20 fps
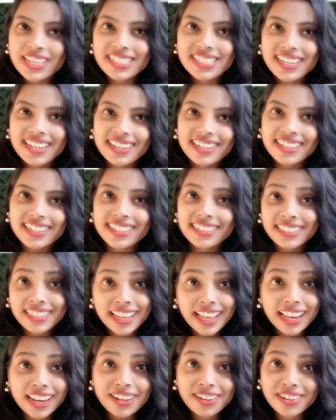మై ఛానల్
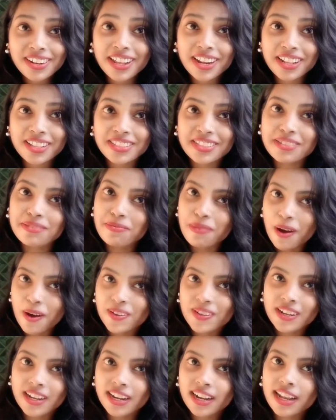ఎలా ఉన్నారు అందరూ
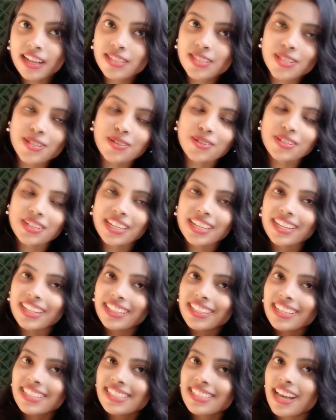బాగున్నారా సో
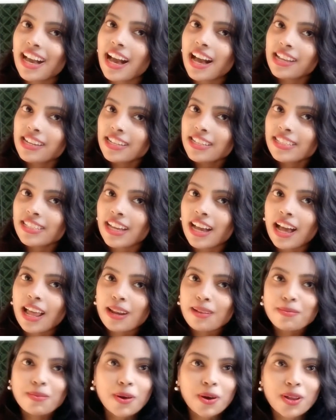నేనైతే చాలా
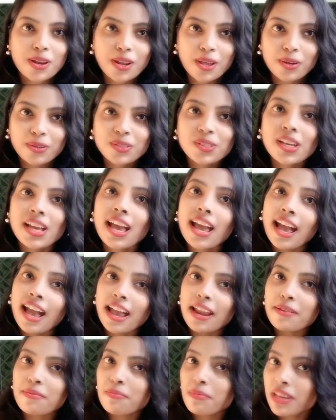చాలా బాగున్నాను
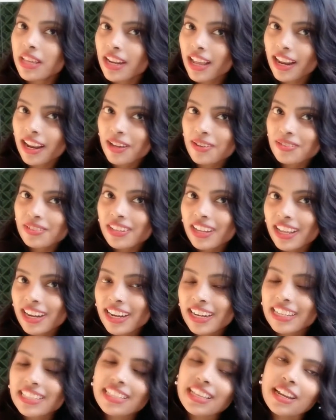అండ్ మీరు ఎలా
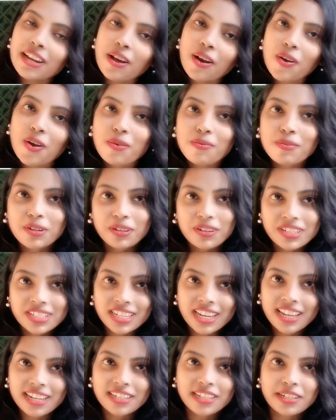ఉన్నారు అనేది నా కామెంట్లో
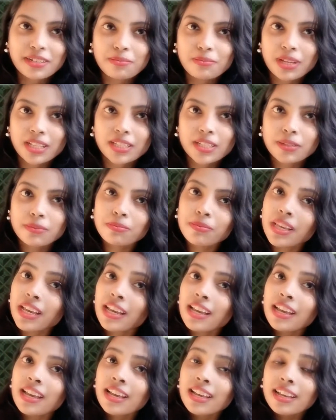షేర్ చేయడం మాత్రం
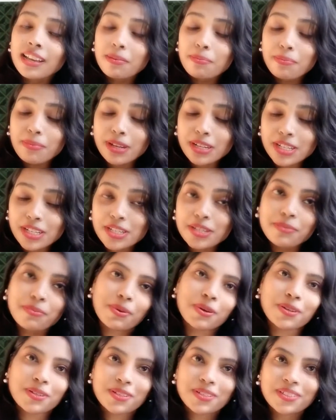
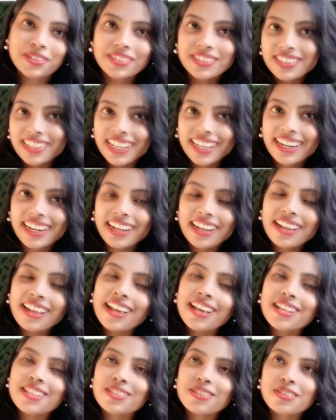మర్చిపోవద్దు ఓకేనా
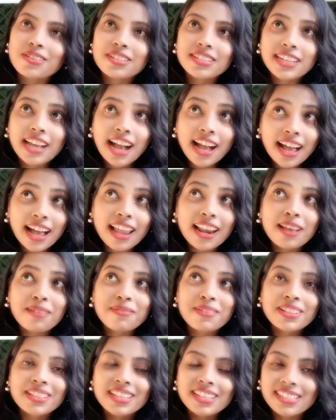సో
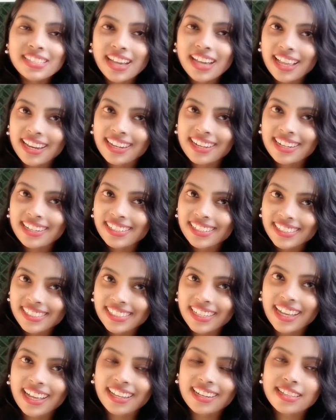చాలామంది చాలా అంటే
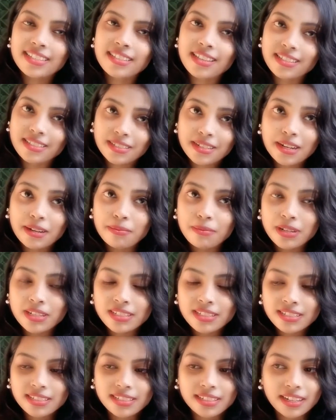చాలా
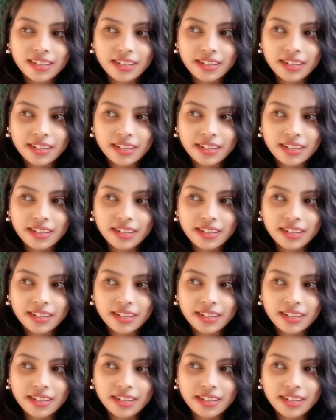సబ్స్క్రైబర్స్